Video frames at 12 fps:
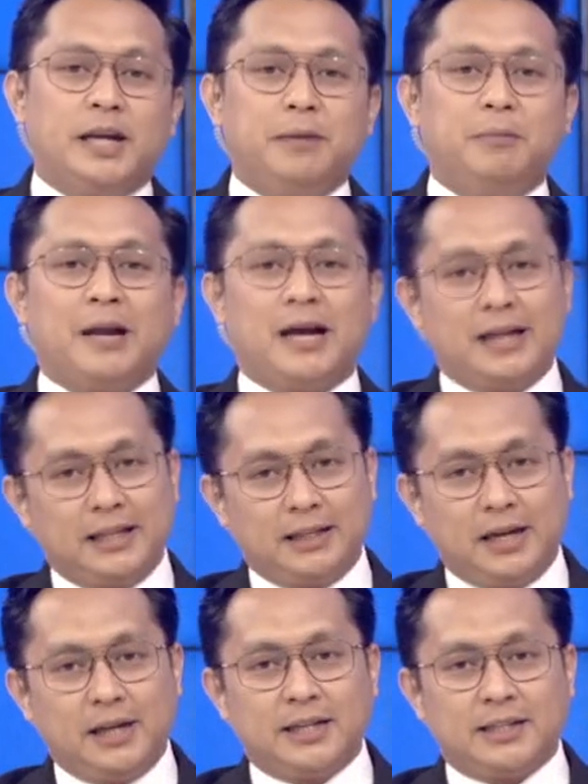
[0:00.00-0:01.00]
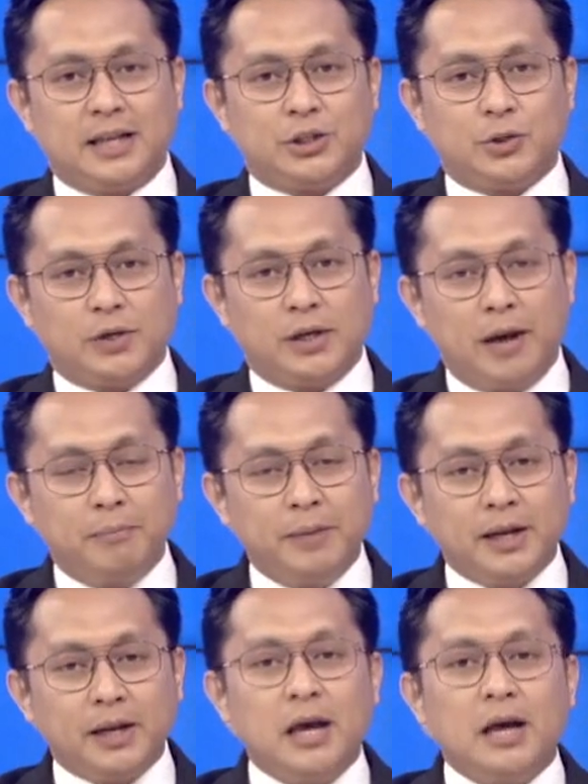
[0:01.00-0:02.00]
diberangkatkan dari stasiun
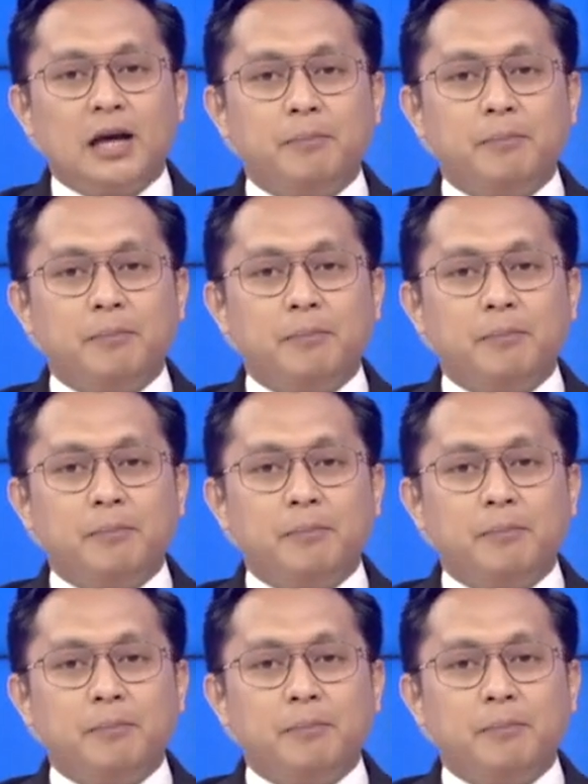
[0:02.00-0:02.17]
Gambir